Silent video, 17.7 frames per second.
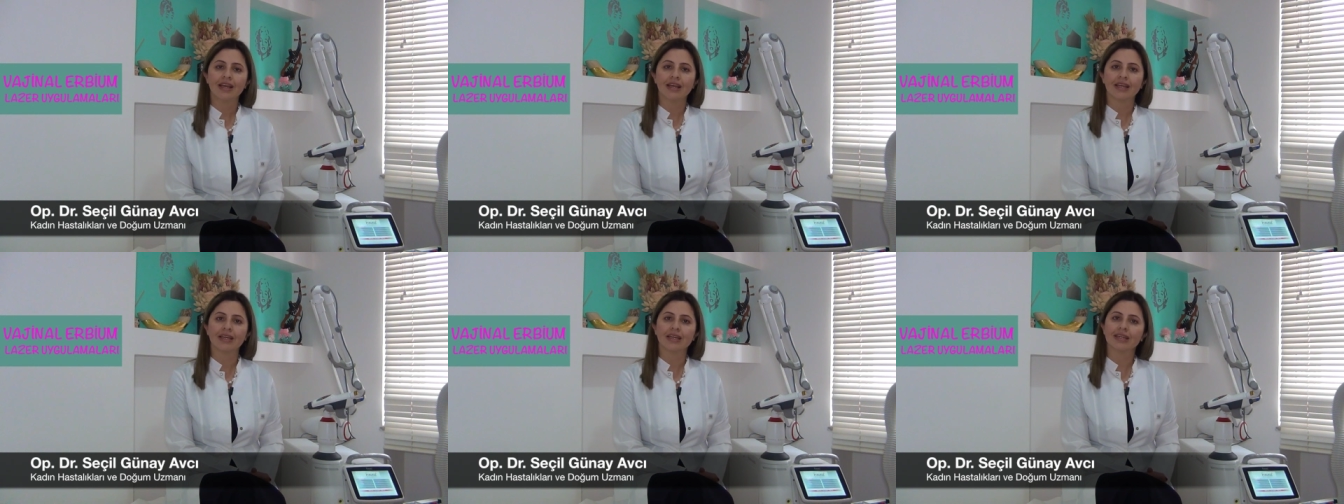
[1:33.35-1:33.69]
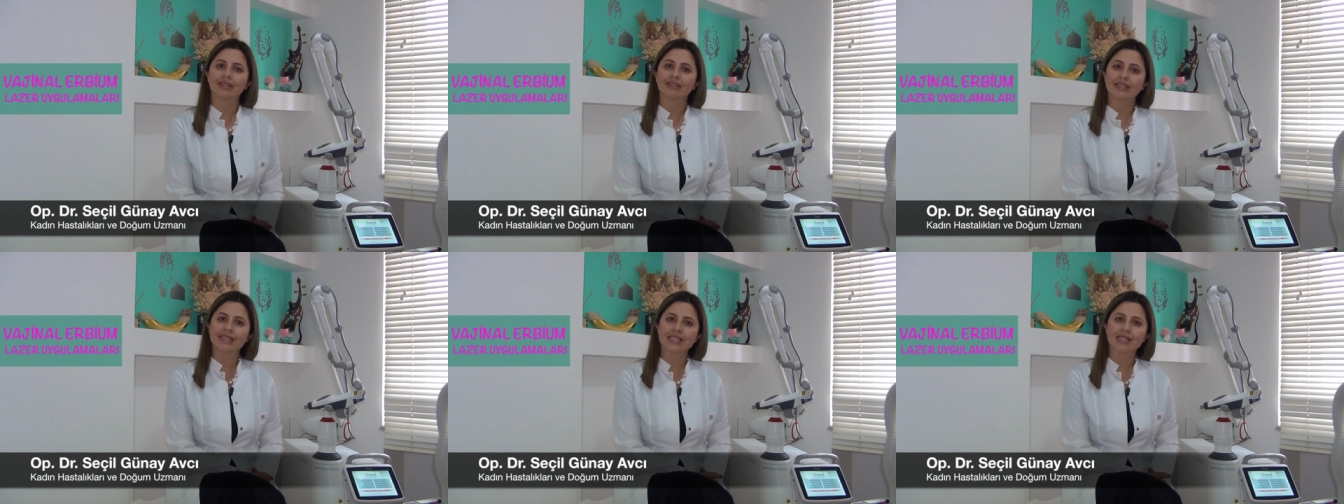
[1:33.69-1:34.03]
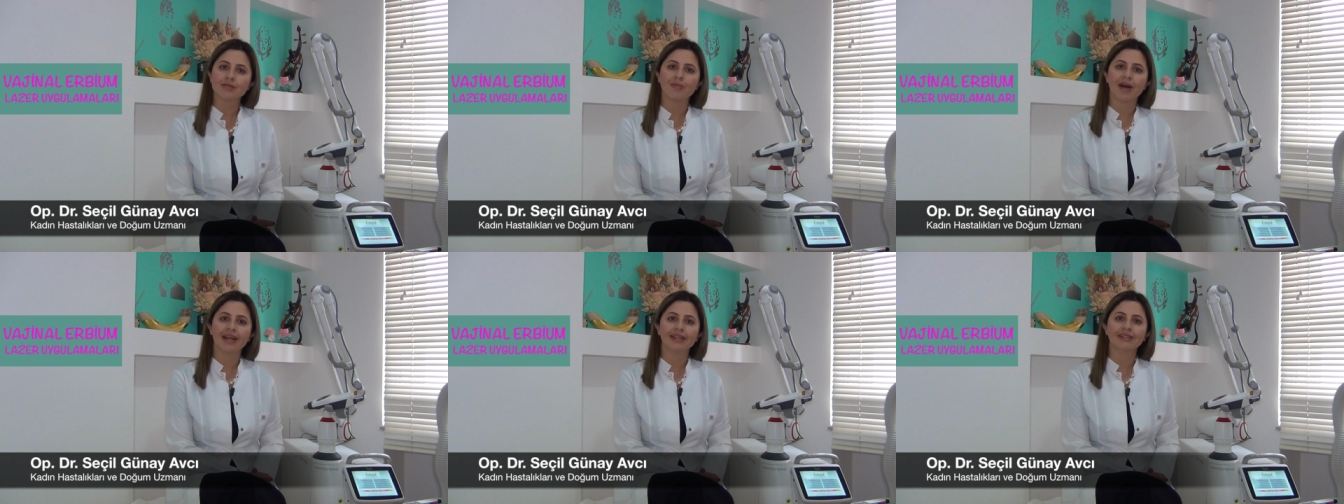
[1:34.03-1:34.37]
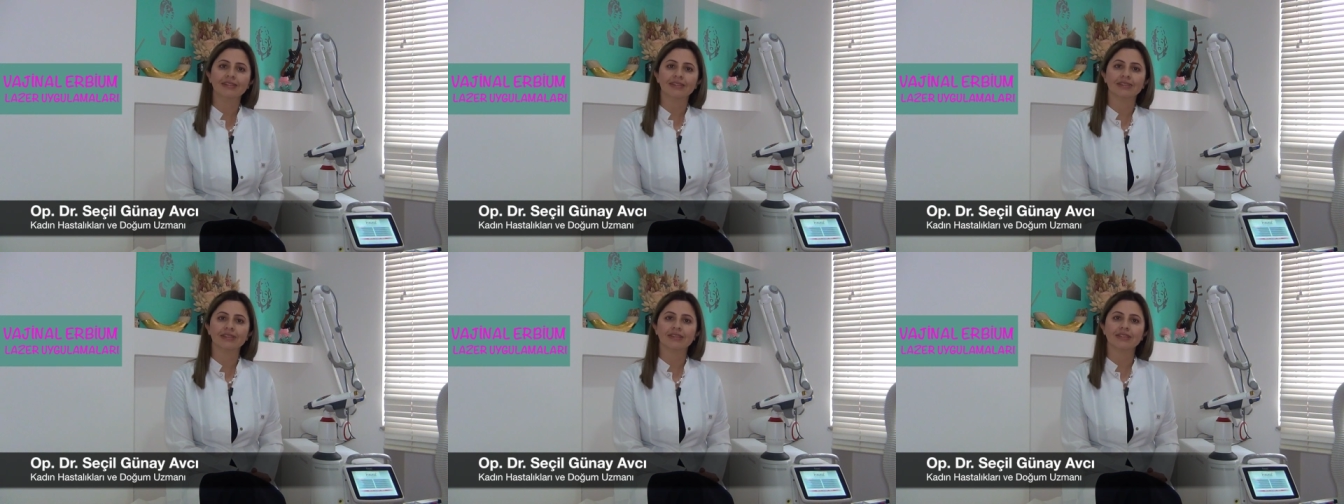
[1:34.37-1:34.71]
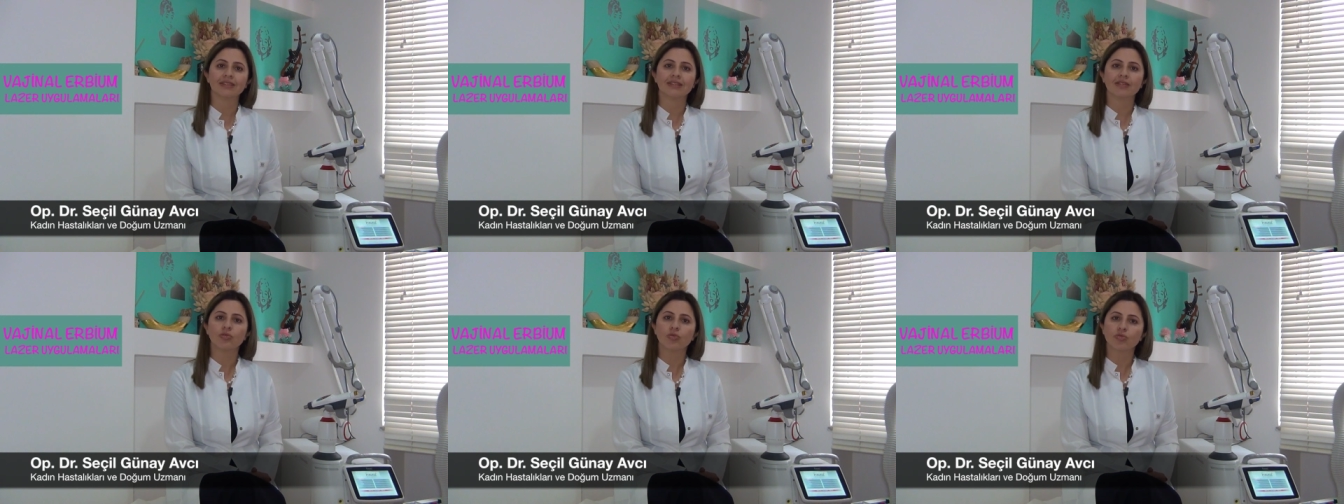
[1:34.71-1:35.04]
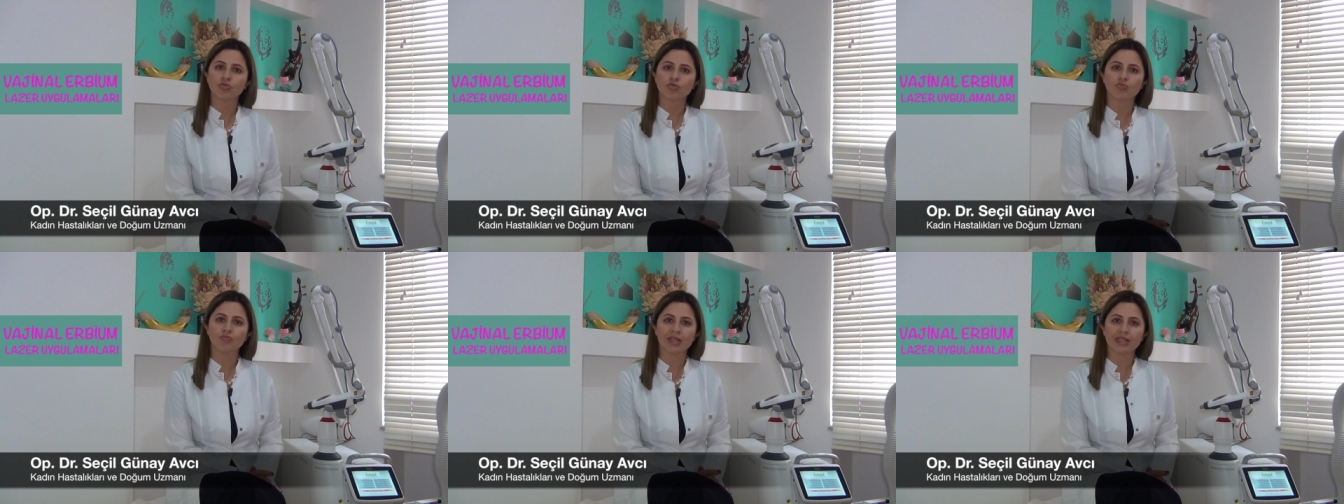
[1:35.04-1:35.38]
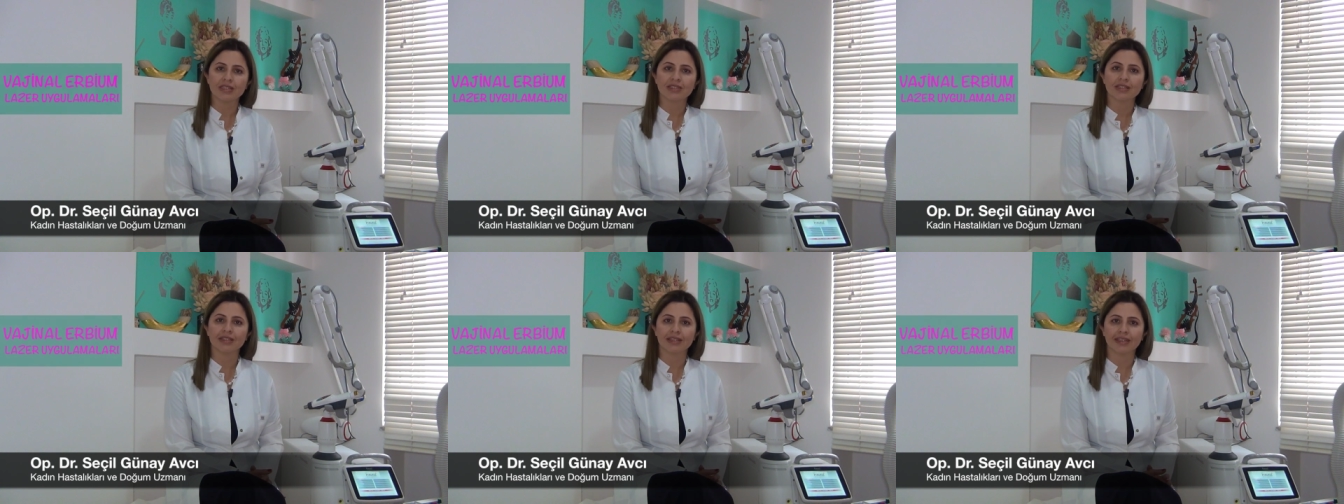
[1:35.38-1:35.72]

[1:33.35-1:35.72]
e, kısmen e, lüks bir